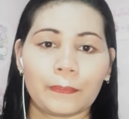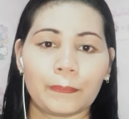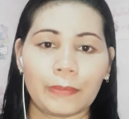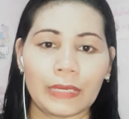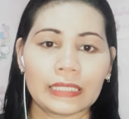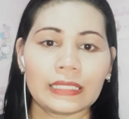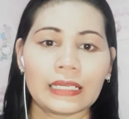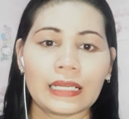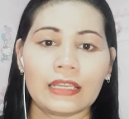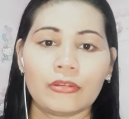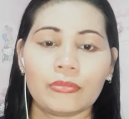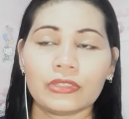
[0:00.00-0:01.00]
pag
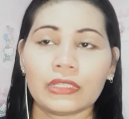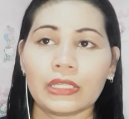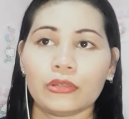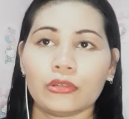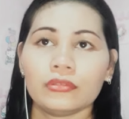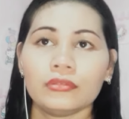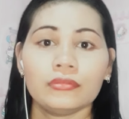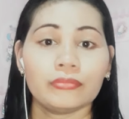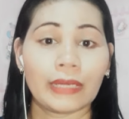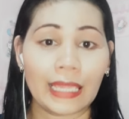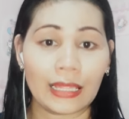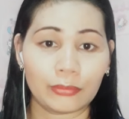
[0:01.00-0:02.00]
nagalaw mo na yon,
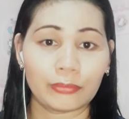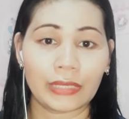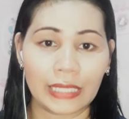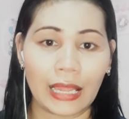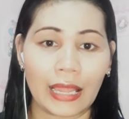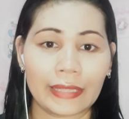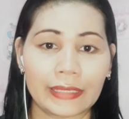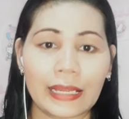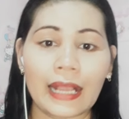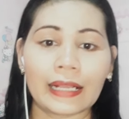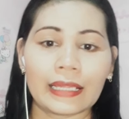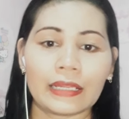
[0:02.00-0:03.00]
maya't maya ay
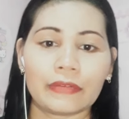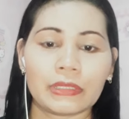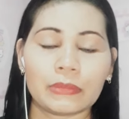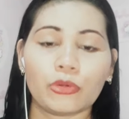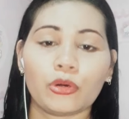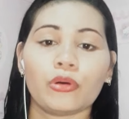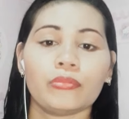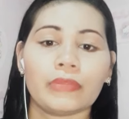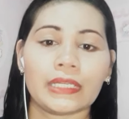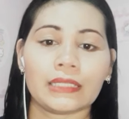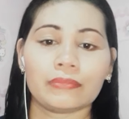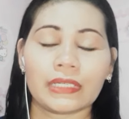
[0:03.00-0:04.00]
gagalawin mo.
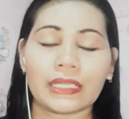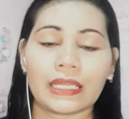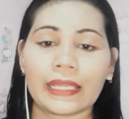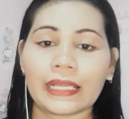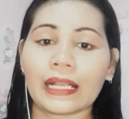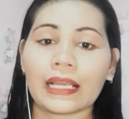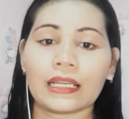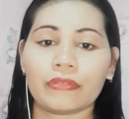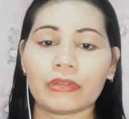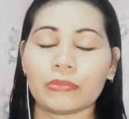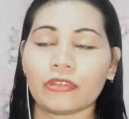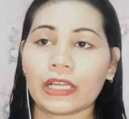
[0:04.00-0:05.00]
Maya't maya ay
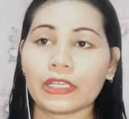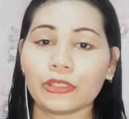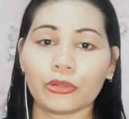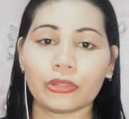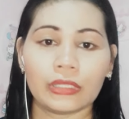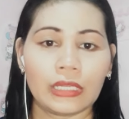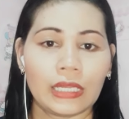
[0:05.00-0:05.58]
gagalawin mo lang yon.